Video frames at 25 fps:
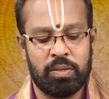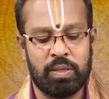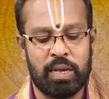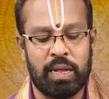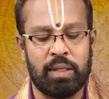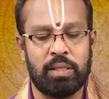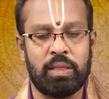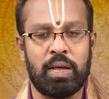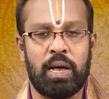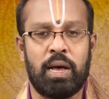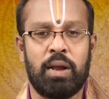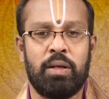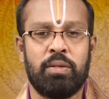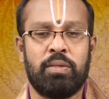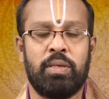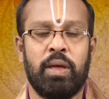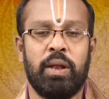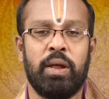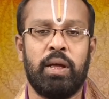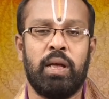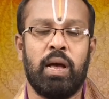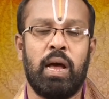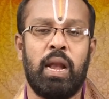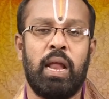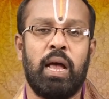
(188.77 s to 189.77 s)
సంతానం
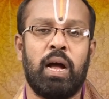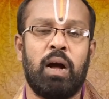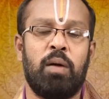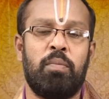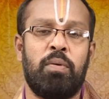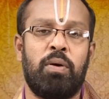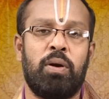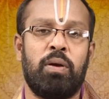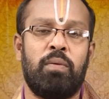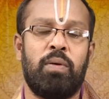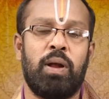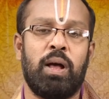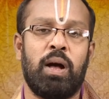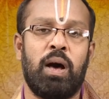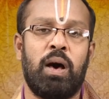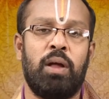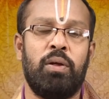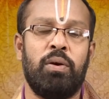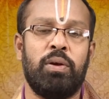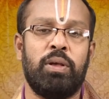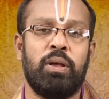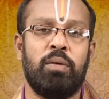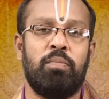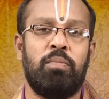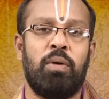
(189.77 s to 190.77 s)
సరిగ్గా లేకపోవడం వాళ్ళకి
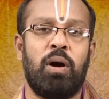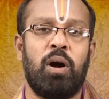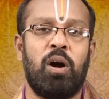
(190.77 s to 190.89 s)
ఆరోగ్యం